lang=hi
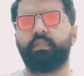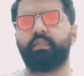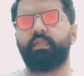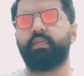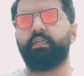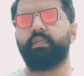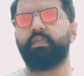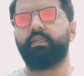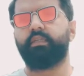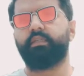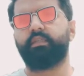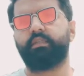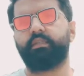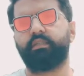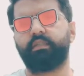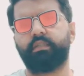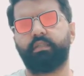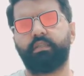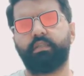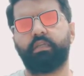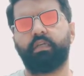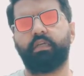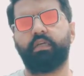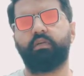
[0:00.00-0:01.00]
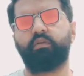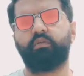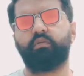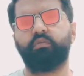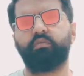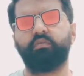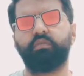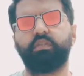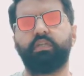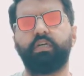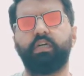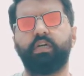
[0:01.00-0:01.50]
कि
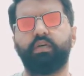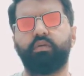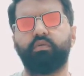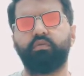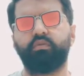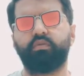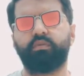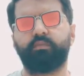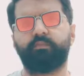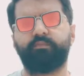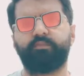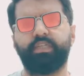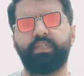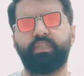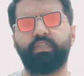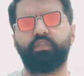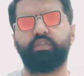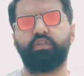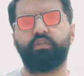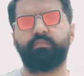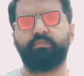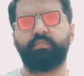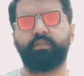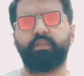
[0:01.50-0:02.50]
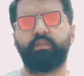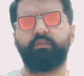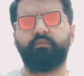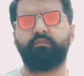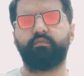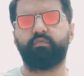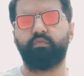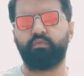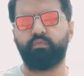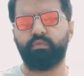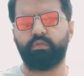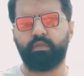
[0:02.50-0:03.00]
उनका उस पेज के ऊपर
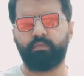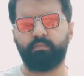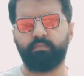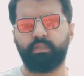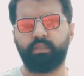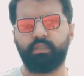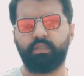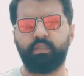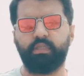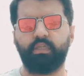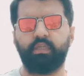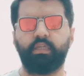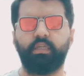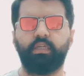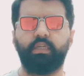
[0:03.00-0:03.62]
फ़ोन नंबर